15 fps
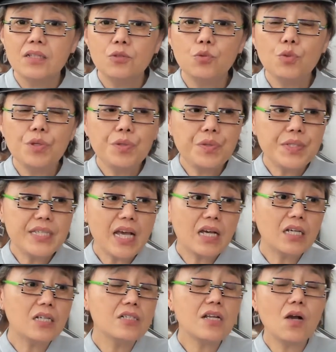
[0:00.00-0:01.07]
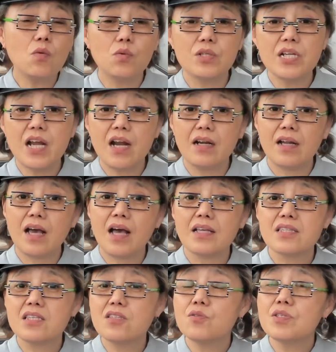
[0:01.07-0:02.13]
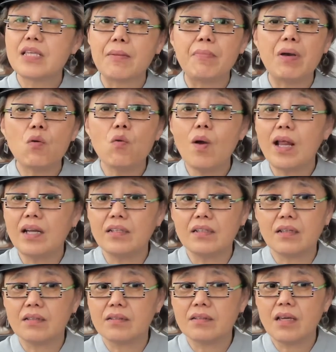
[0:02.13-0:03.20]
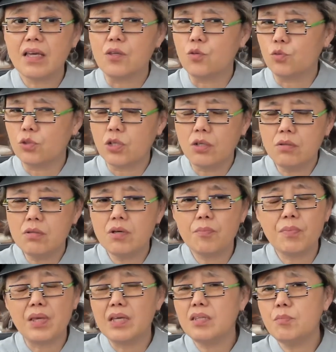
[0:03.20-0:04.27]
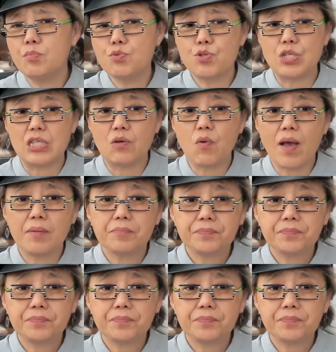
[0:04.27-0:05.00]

对于像何兆武这样的啊，自由散漫惯了的，哎呦，特别的不习惯。